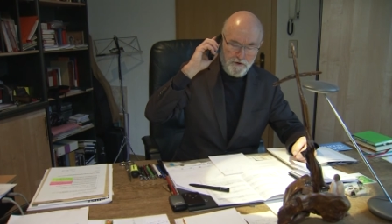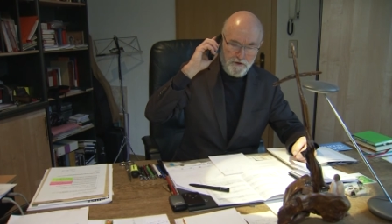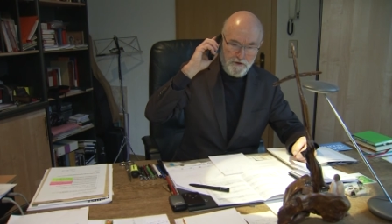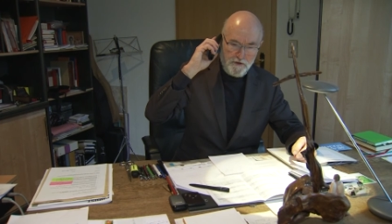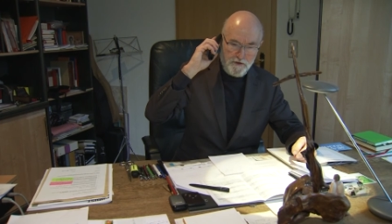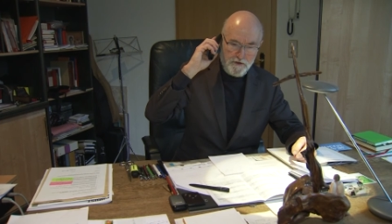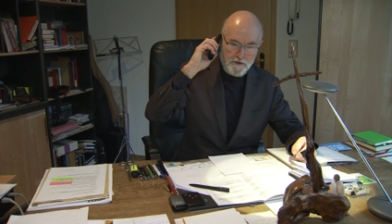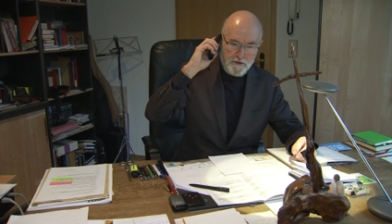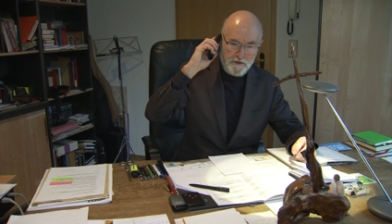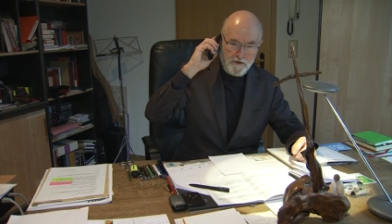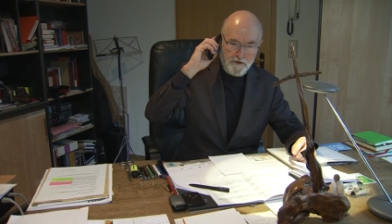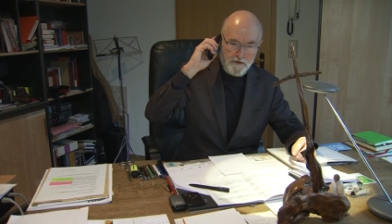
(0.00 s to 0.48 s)
Die
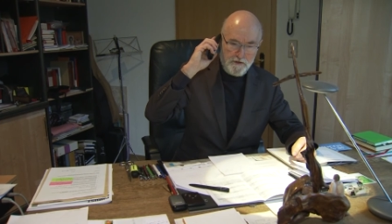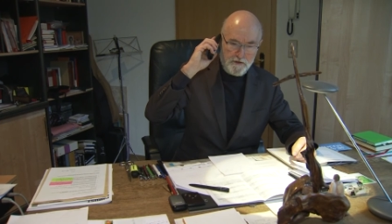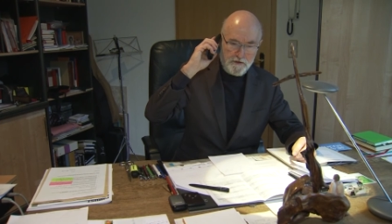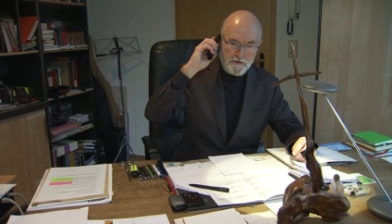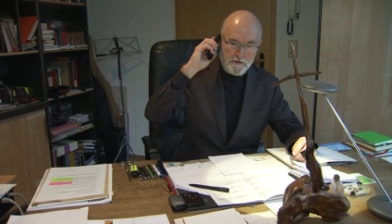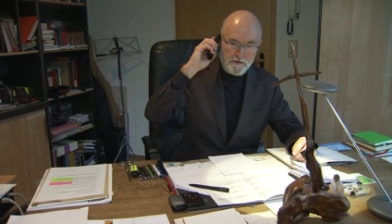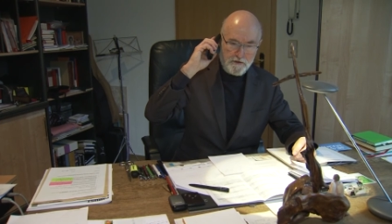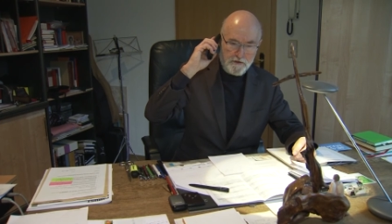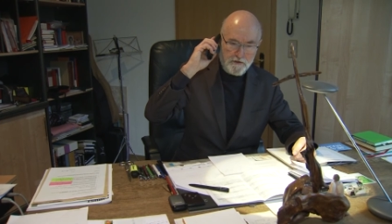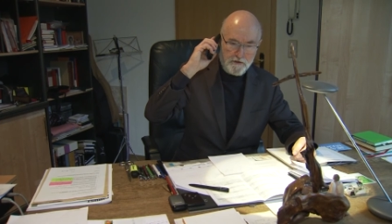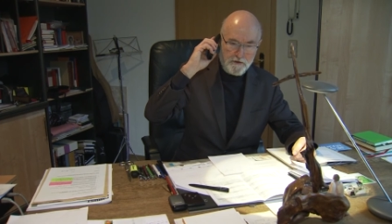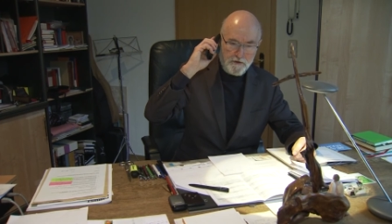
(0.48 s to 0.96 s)
Kinder
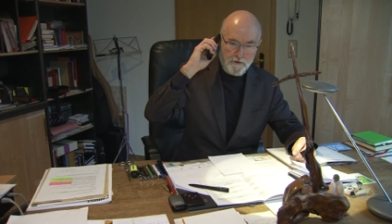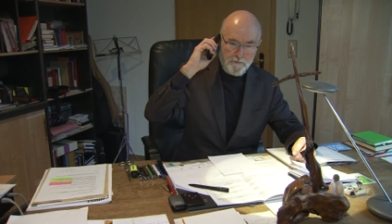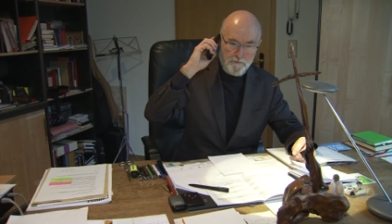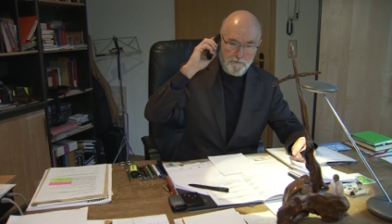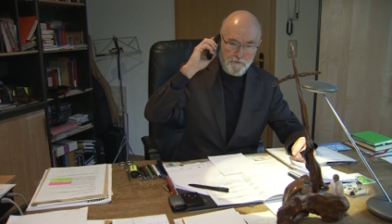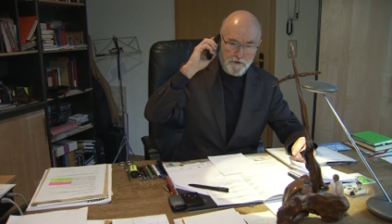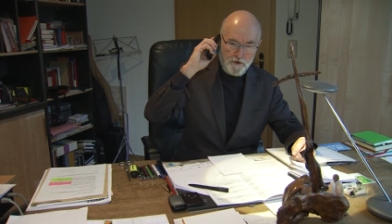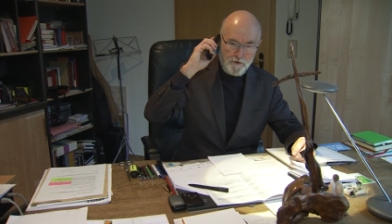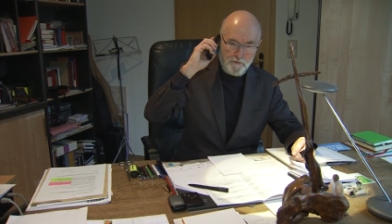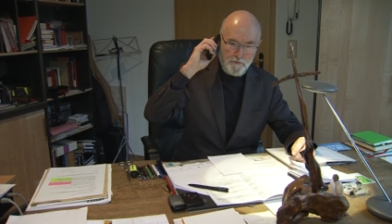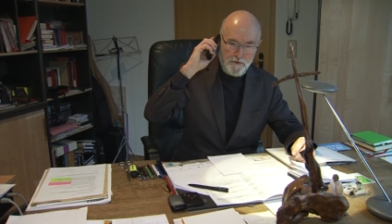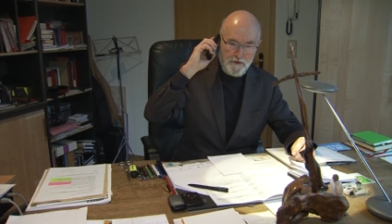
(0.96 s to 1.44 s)
haben
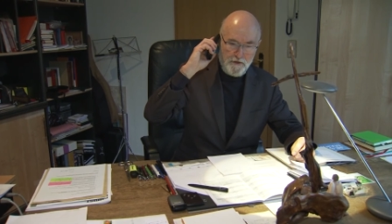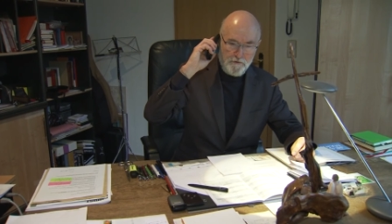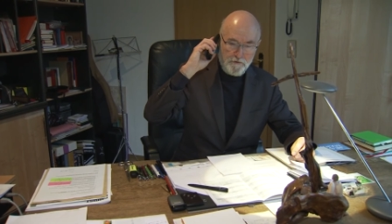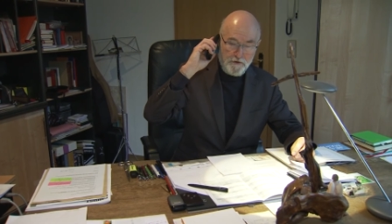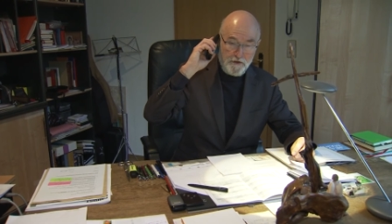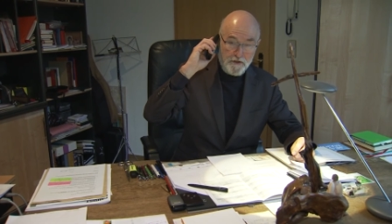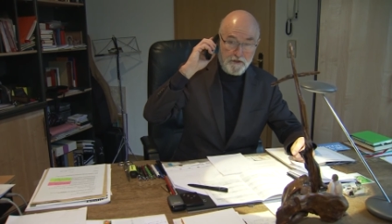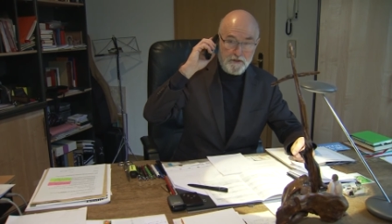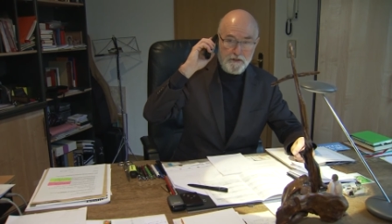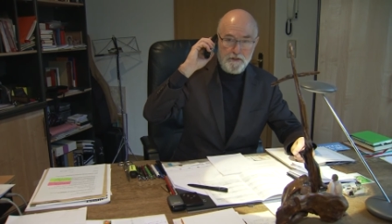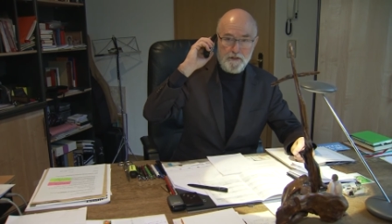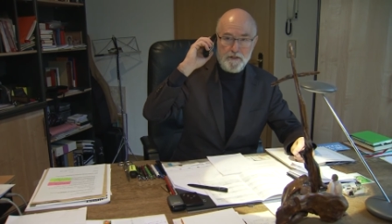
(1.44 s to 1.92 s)

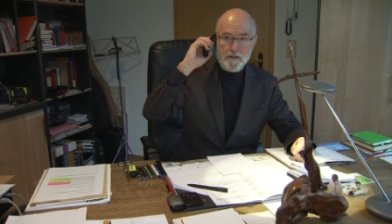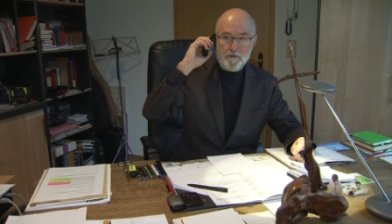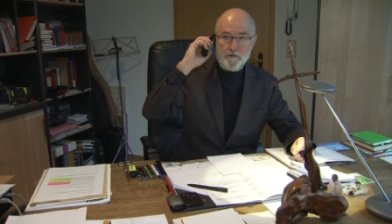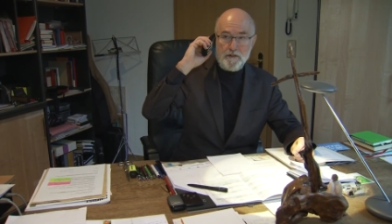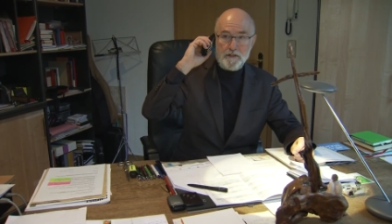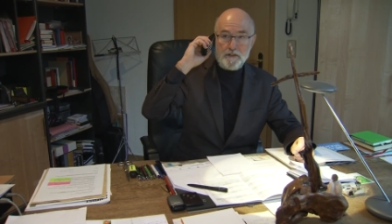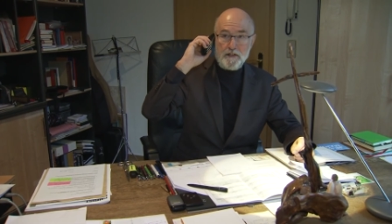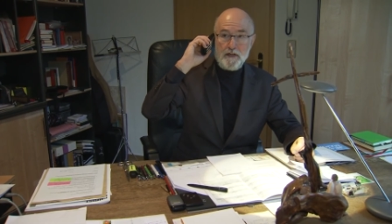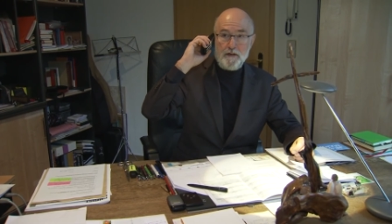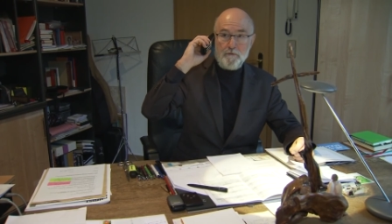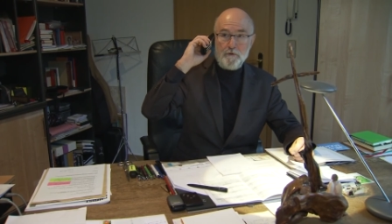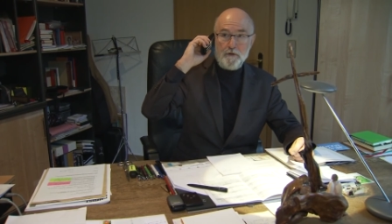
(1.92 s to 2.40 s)
nicht ins
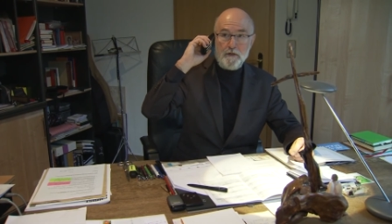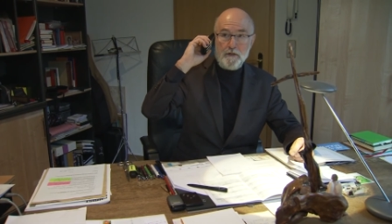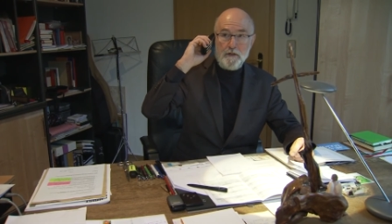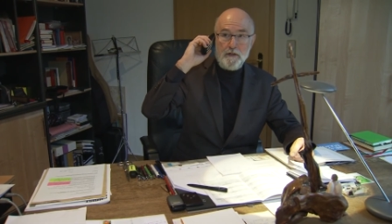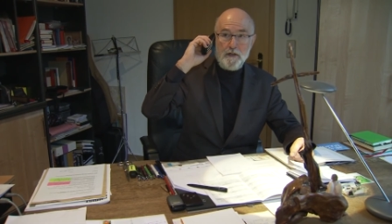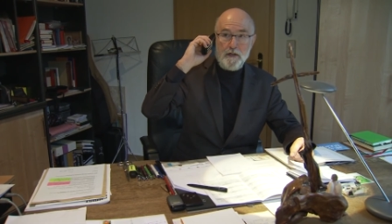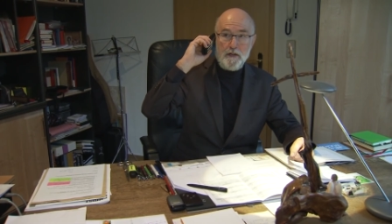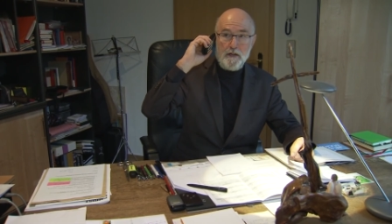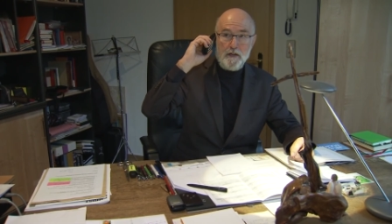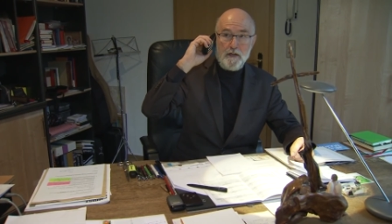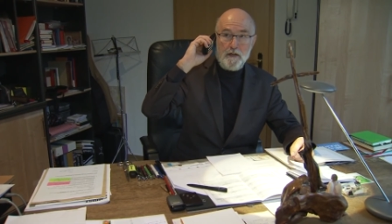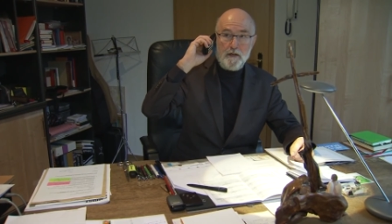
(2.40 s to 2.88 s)
Spiel
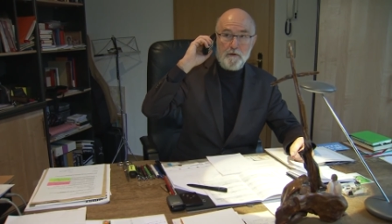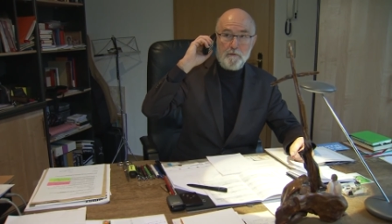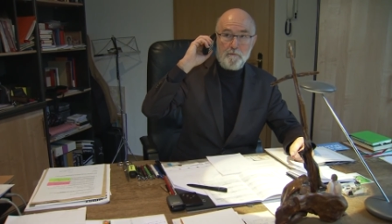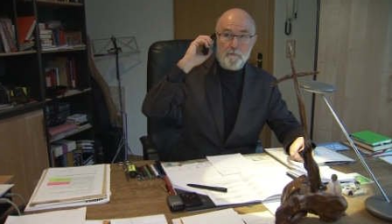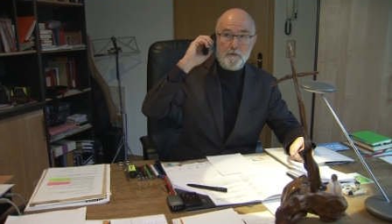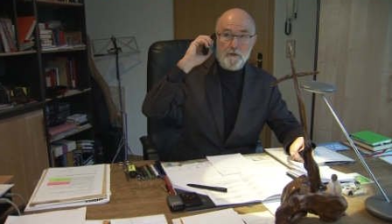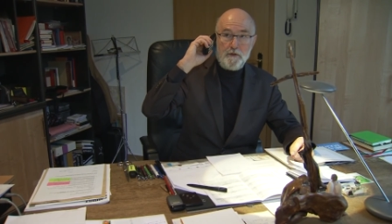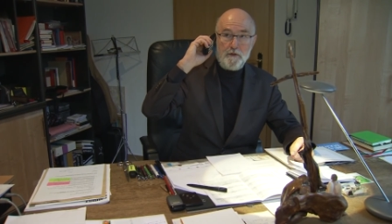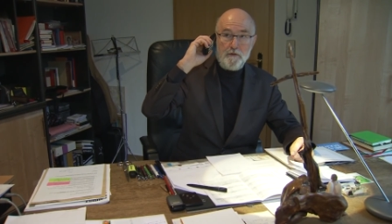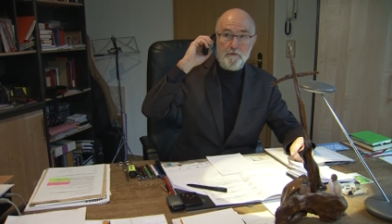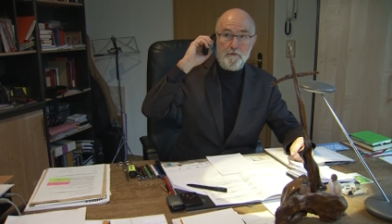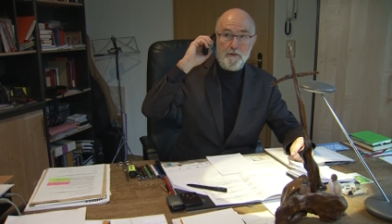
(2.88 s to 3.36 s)
eingeübt, was jetzt
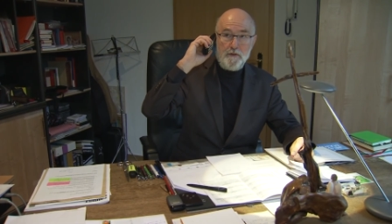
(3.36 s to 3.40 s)
nicht